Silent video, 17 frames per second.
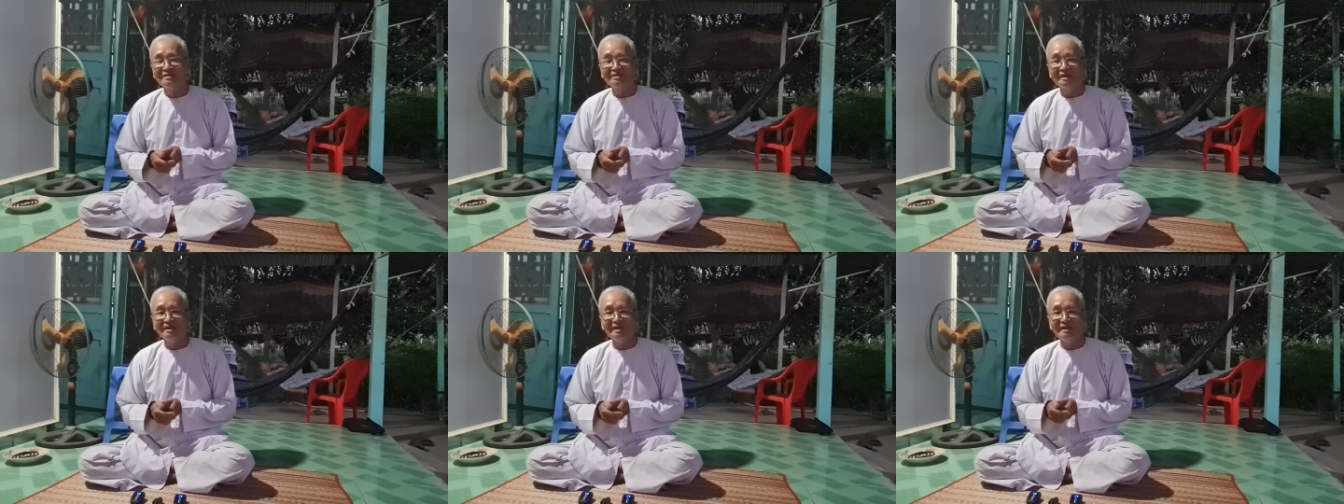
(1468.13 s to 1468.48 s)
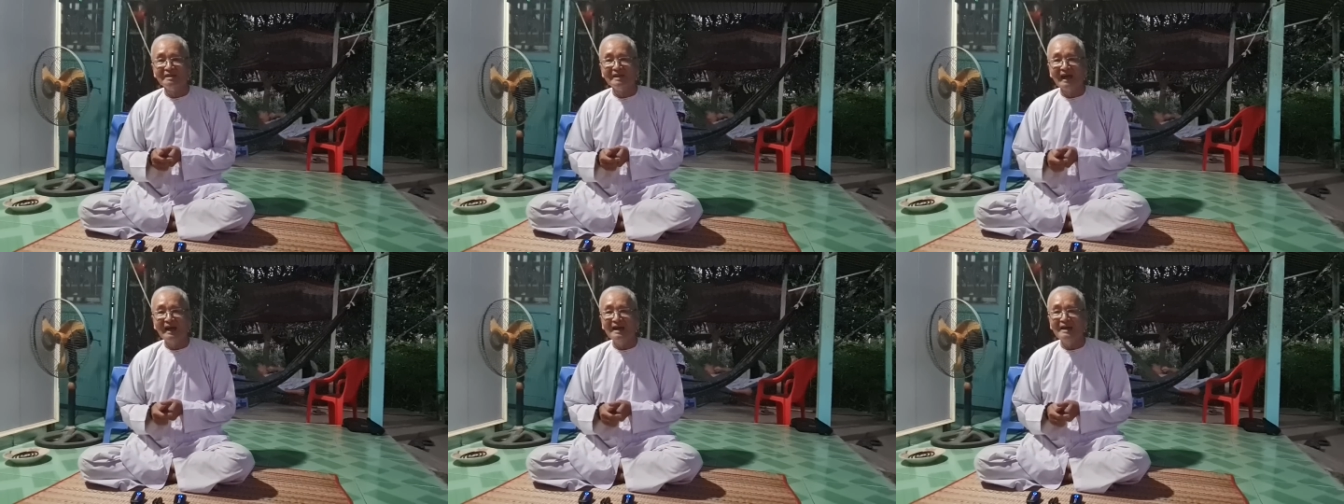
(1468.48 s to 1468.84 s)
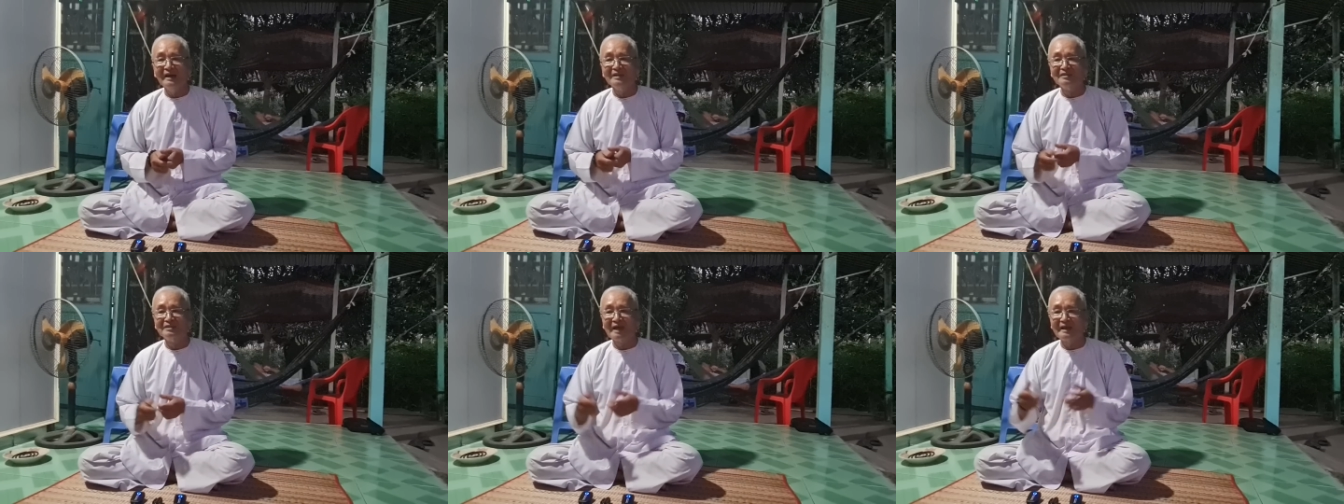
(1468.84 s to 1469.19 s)
thì đã
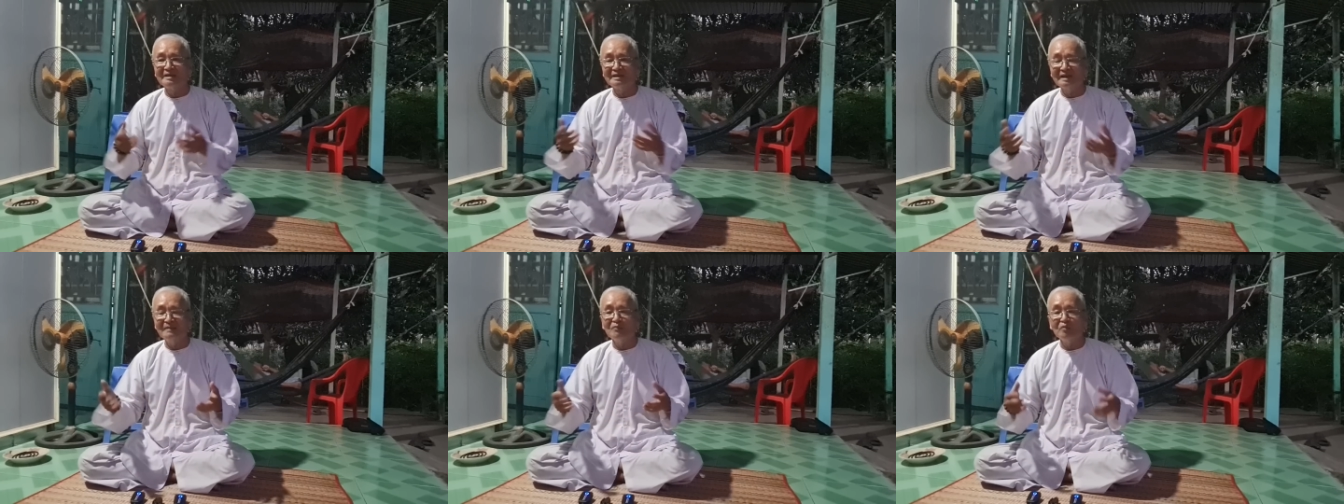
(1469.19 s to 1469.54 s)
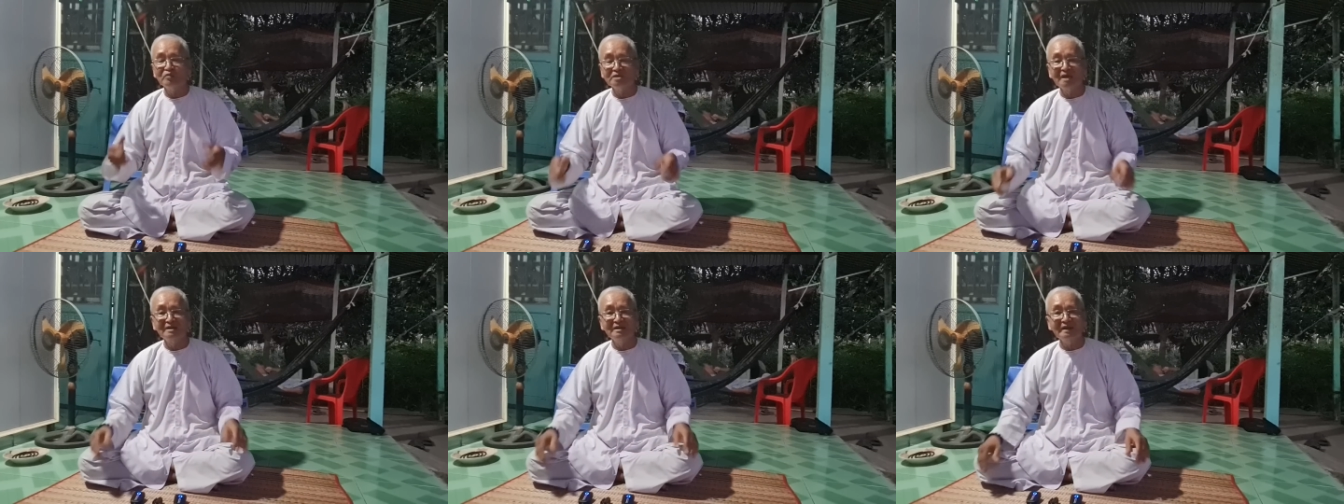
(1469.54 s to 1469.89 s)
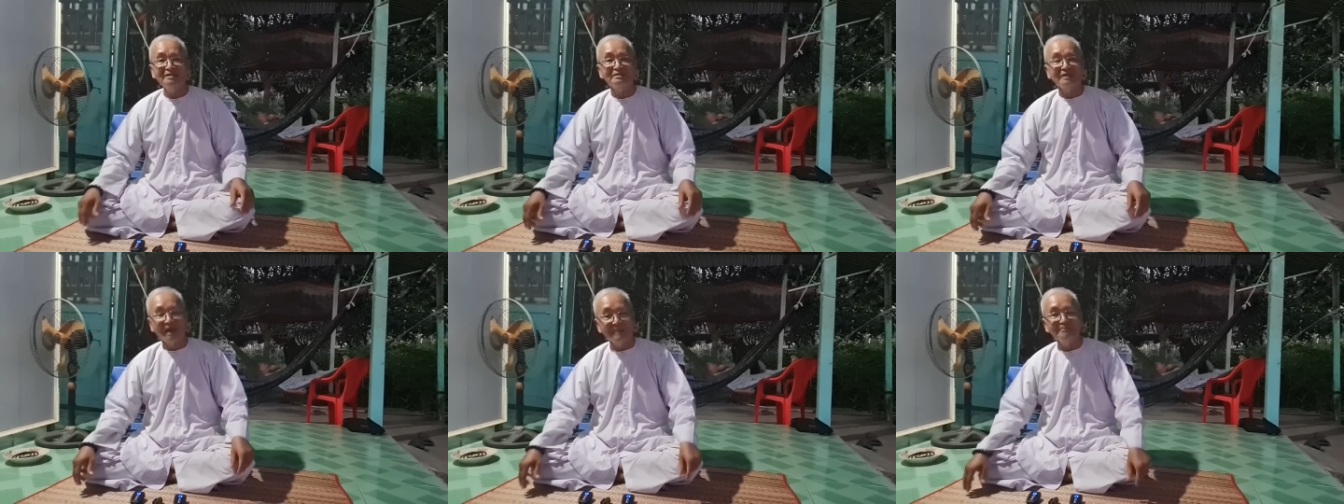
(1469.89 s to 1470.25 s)
hình thành ra một nhân
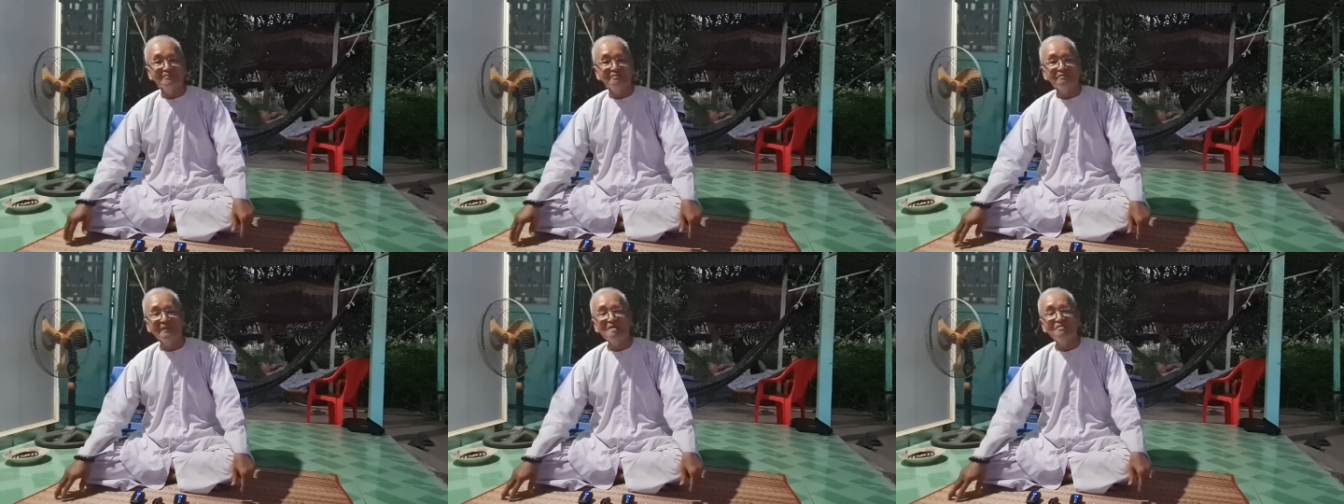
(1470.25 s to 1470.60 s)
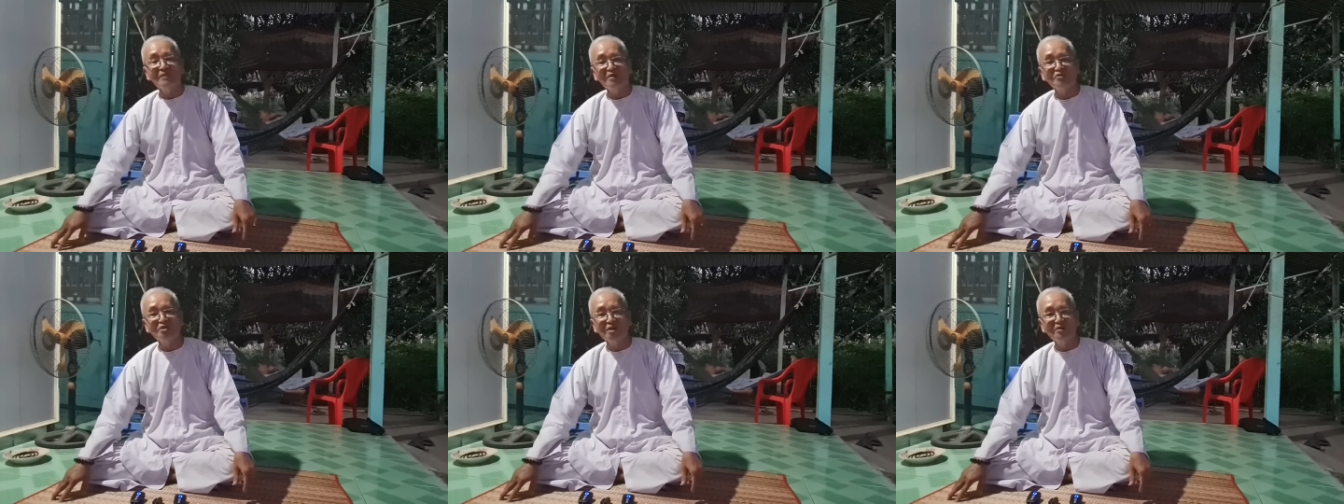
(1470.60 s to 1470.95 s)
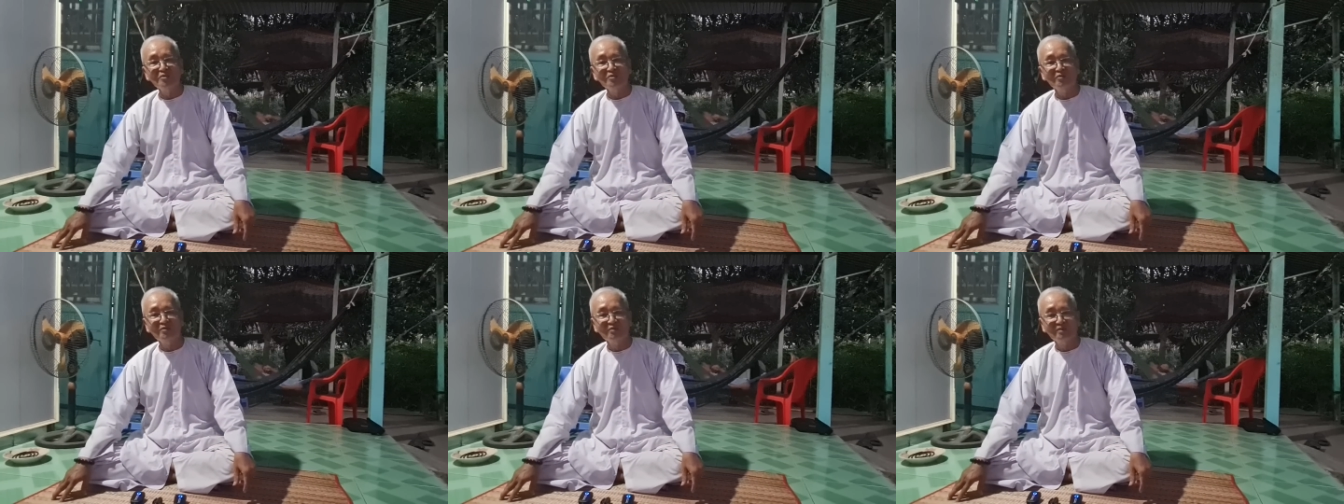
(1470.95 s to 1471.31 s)
cách đẹp biết bao nhiêu